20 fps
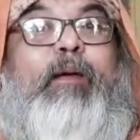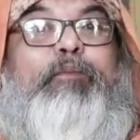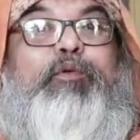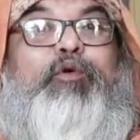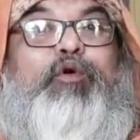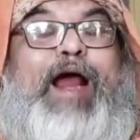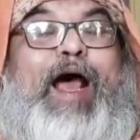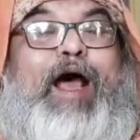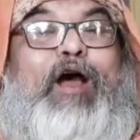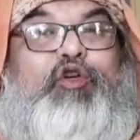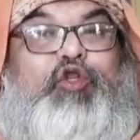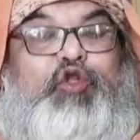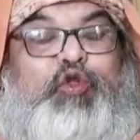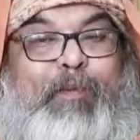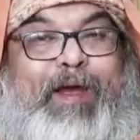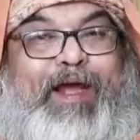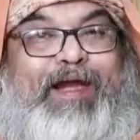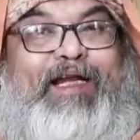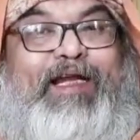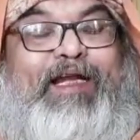पूरा
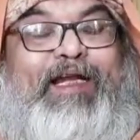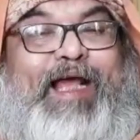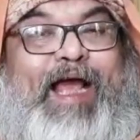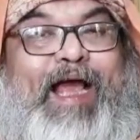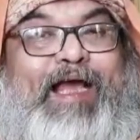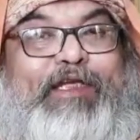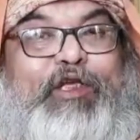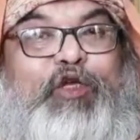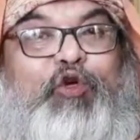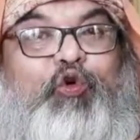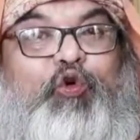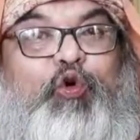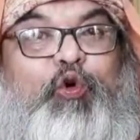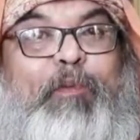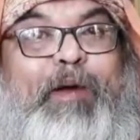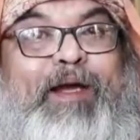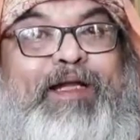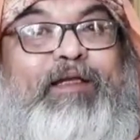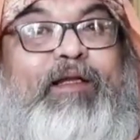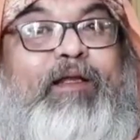उस्मान अली खां की
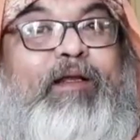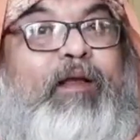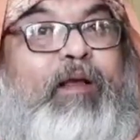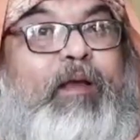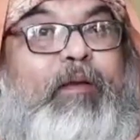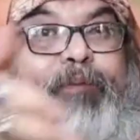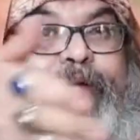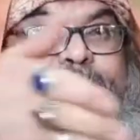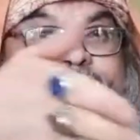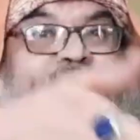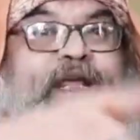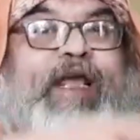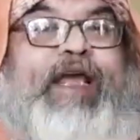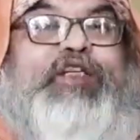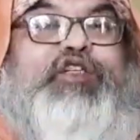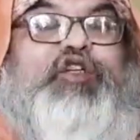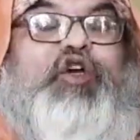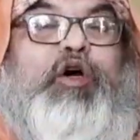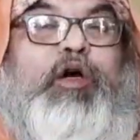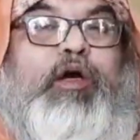हुकूमत फिर ये
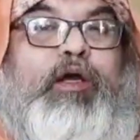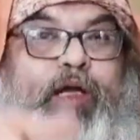जो